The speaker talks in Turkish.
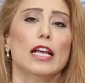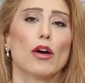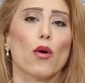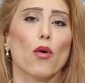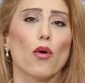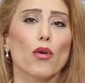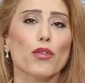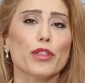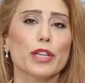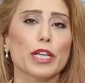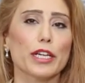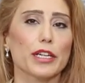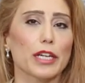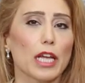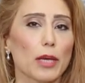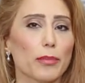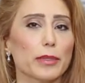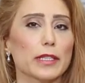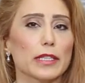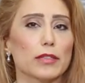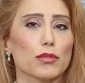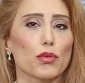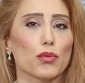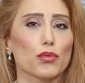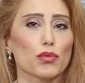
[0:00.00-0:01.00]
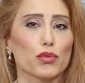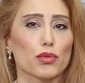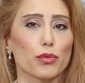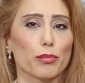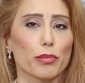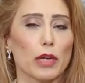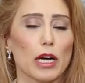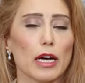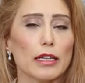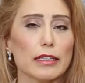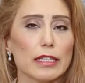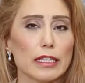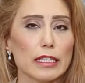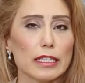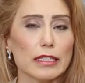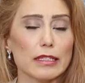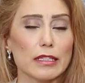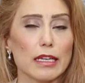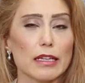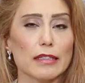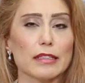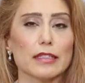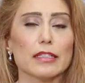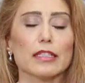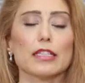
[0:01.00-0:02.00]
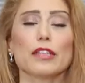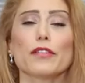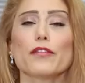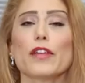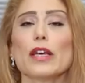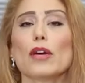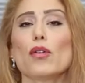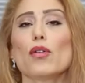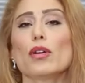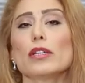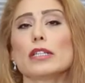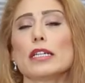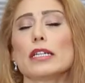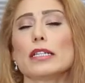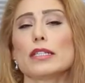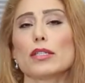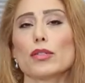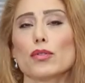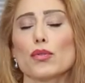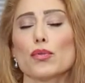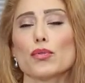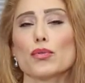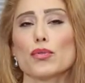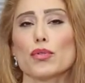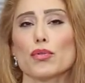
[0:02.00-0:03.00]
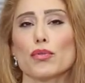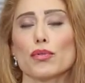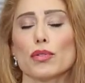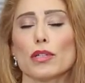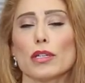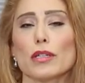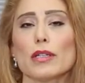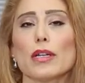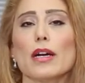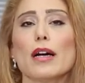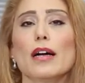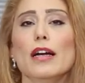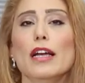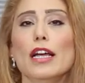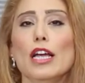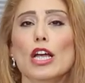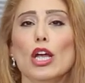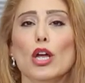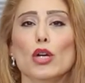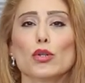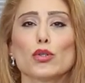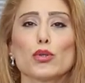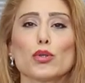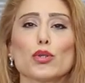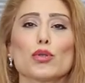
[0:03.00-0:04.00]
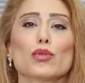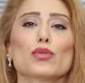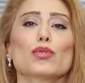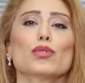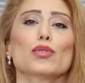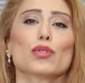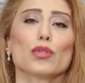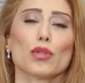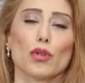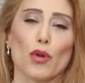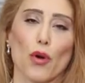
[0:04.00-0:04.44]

onların hepsini oturup analiz etti ve analiz sonucunda da şunu